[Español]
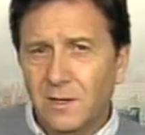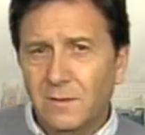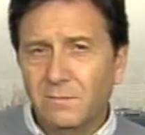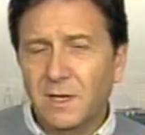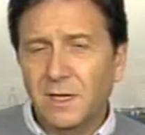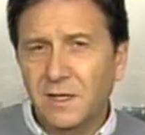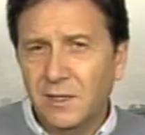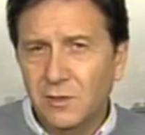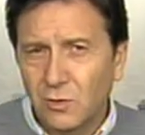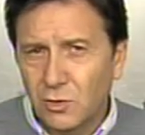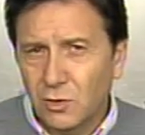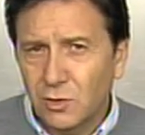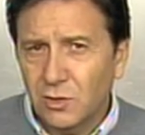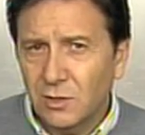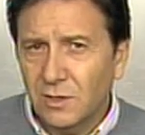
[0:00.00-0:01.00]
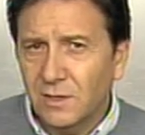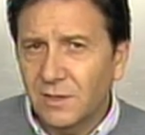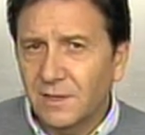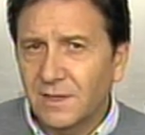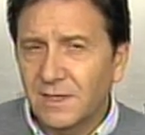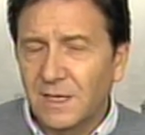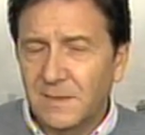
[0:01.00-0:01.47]
vecinos
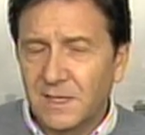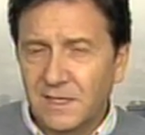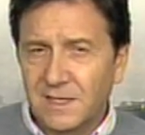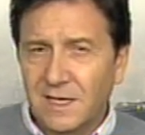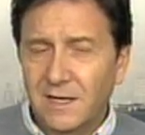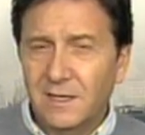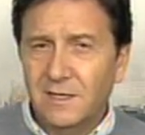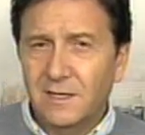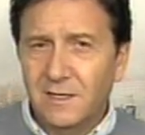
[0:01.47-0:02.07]
de Medina.